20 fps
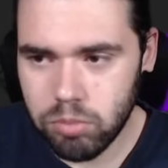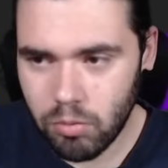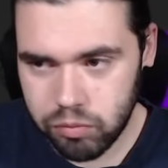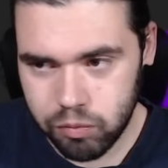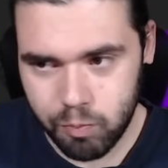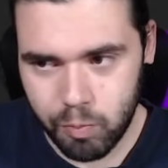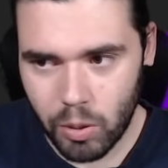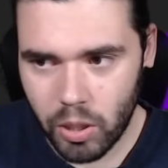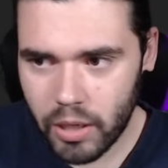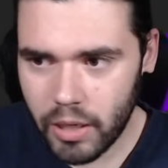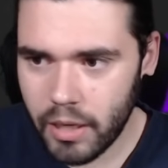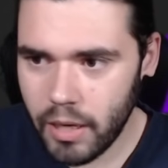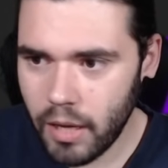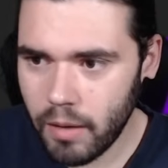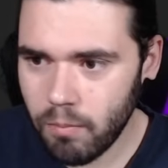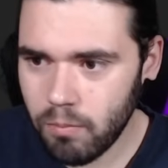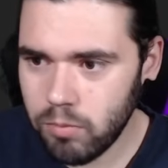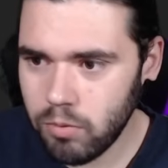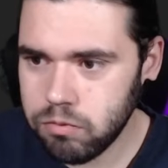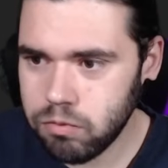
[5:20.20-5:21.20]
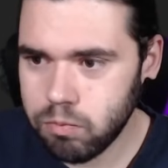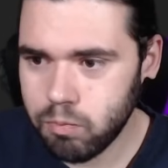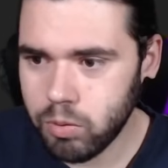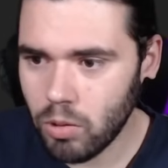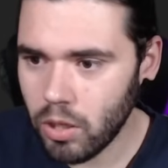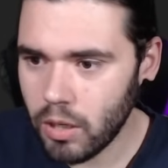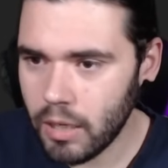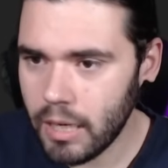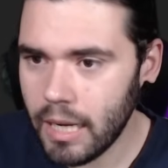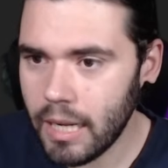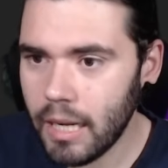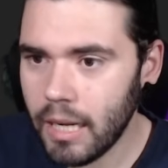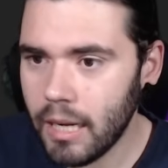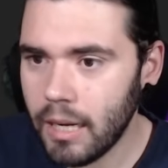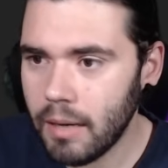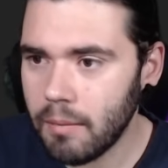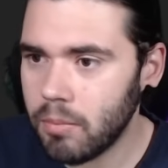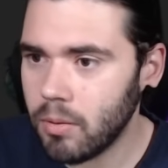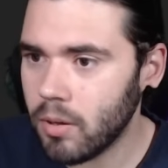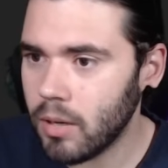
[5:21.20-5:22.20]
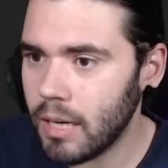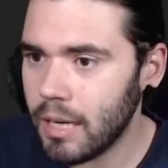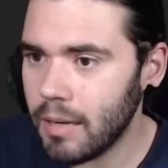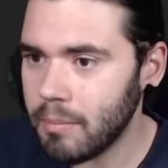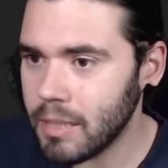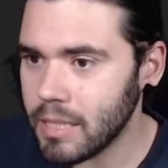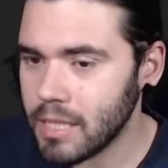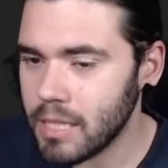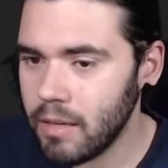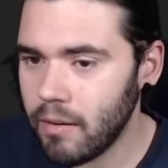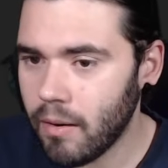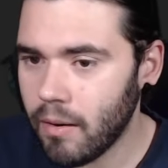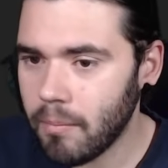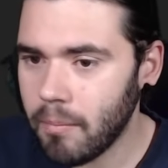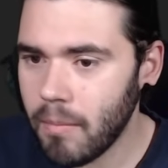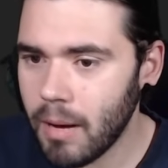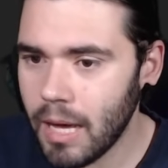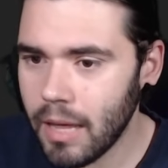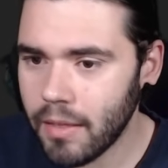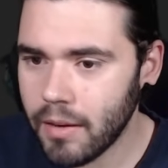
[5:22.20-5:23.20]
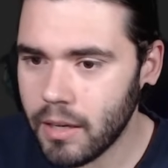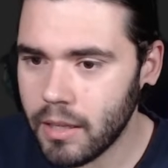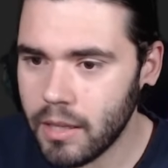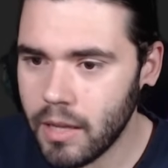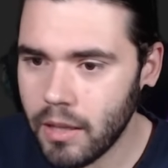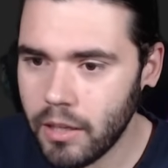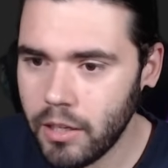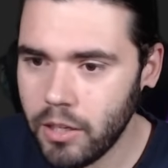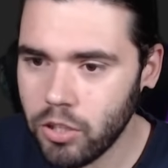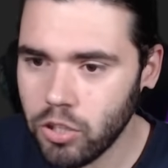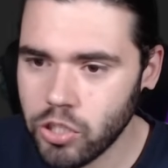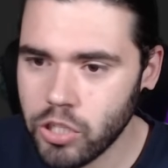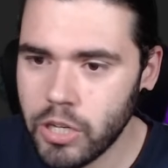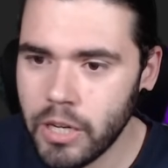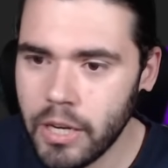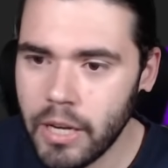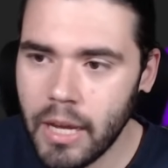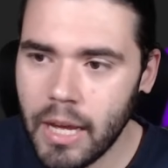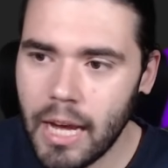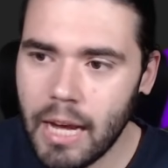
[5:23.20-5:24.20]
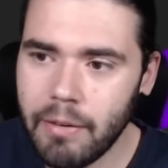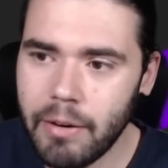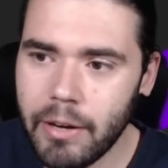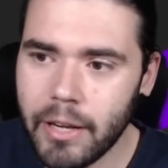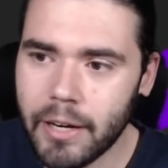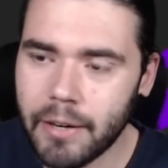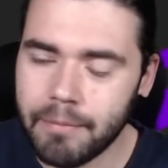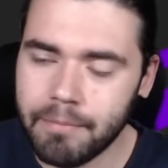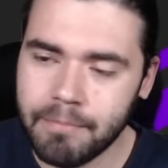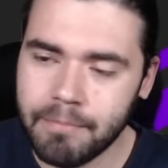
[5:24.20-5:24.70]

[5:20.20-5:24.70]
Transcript: por ella y buff por la, por la pasiva. Madre de Dios. A ver.